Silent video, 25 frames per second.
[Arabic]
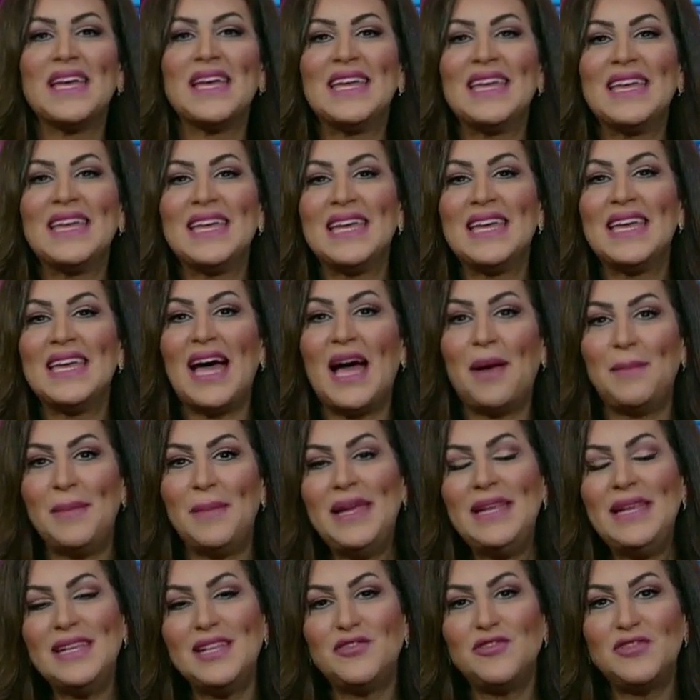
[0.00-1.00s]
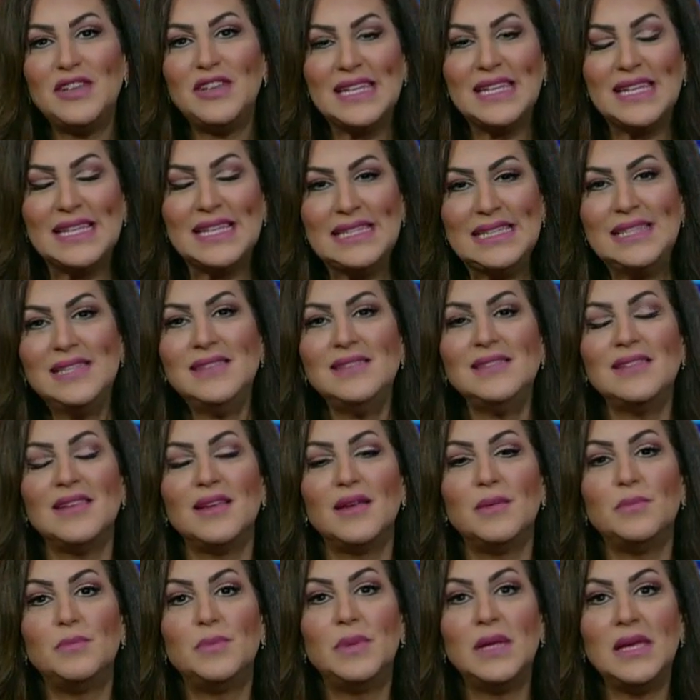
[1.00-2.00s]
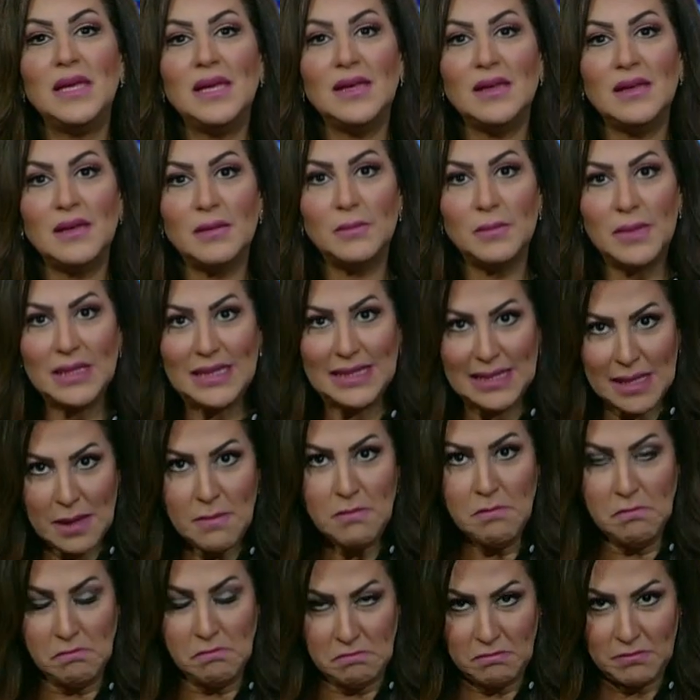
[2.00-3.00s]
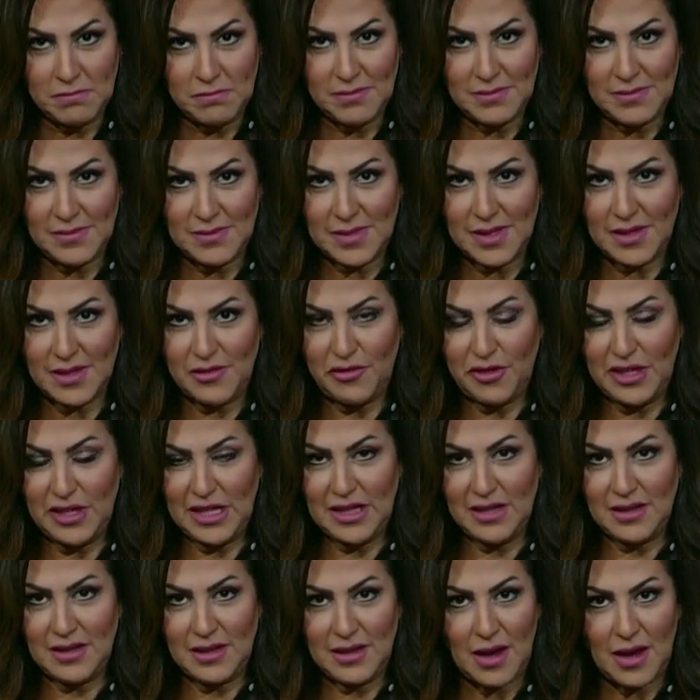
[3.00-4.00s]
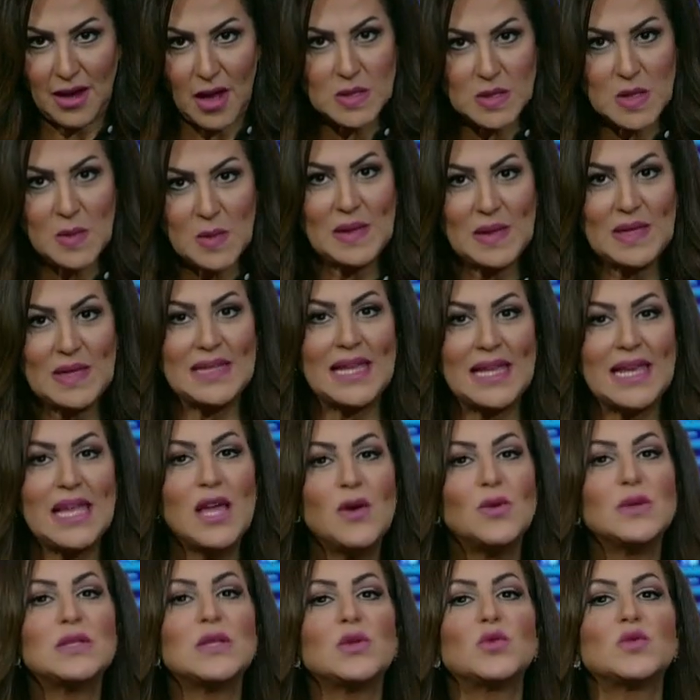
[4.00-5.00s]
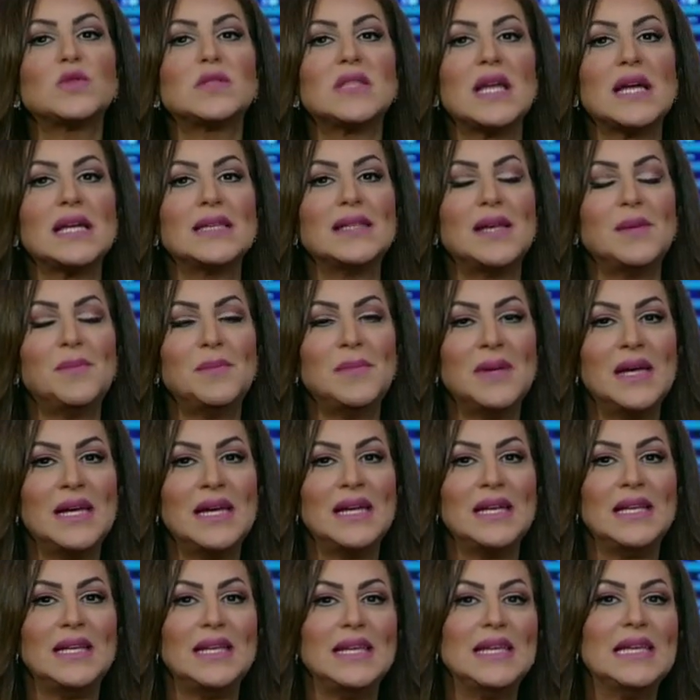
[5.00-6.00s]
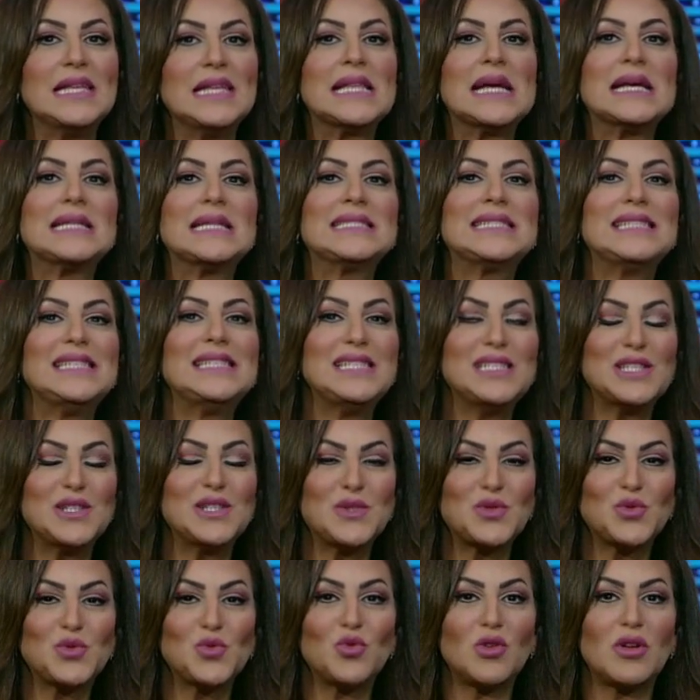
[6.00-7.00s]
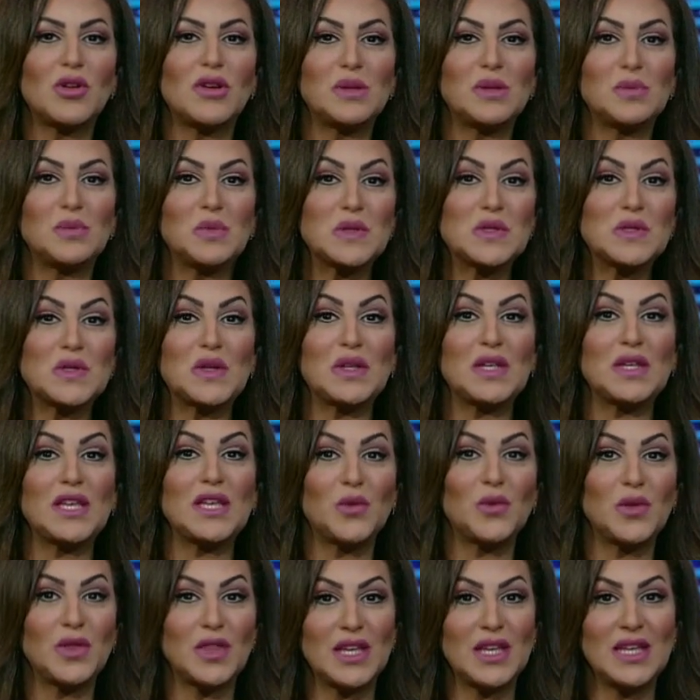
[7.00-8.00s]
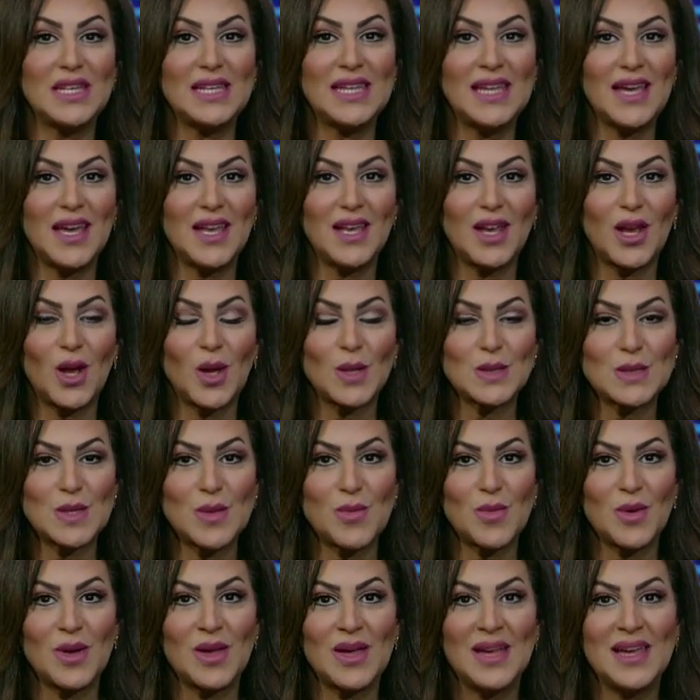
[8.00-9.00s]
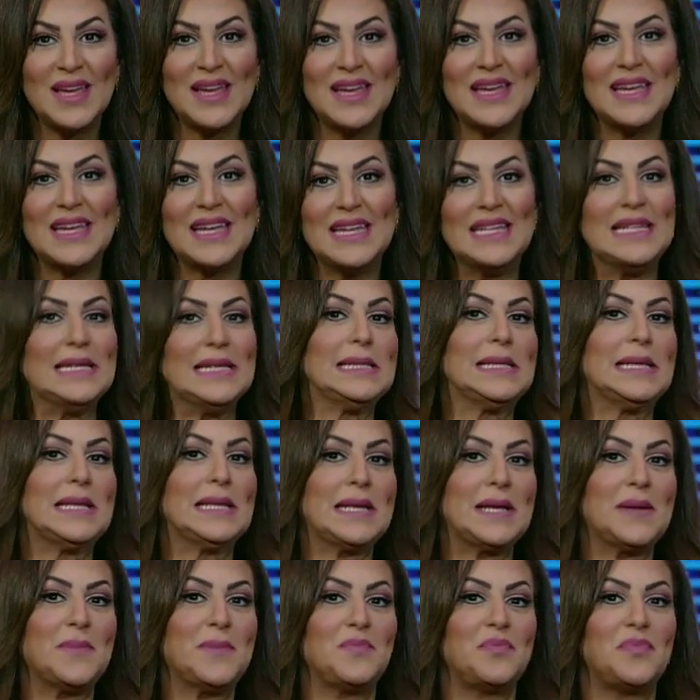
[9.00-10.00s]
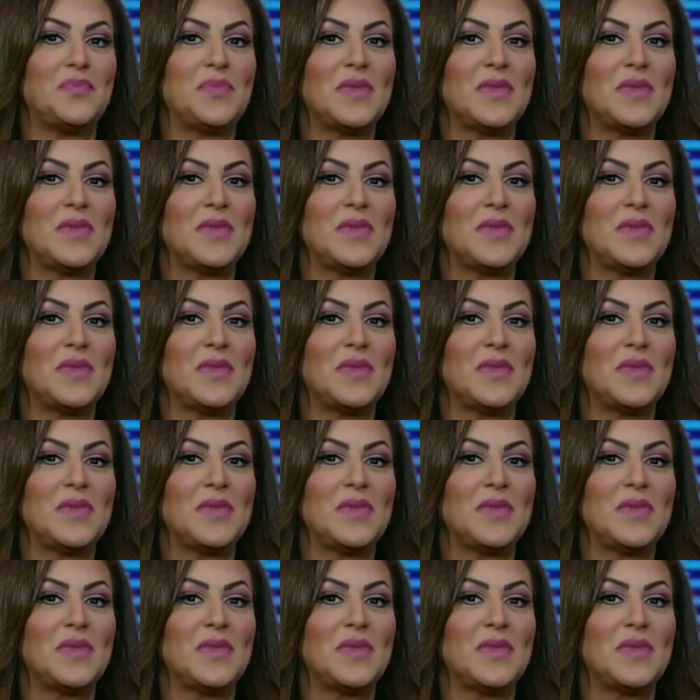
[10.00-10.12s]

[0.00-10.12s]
آه، اعمال الفنانين بتتم في العاصمة الإدارية وستستخدم لتحسين الصورة البصرية والذهنية للعاصمة الإدارية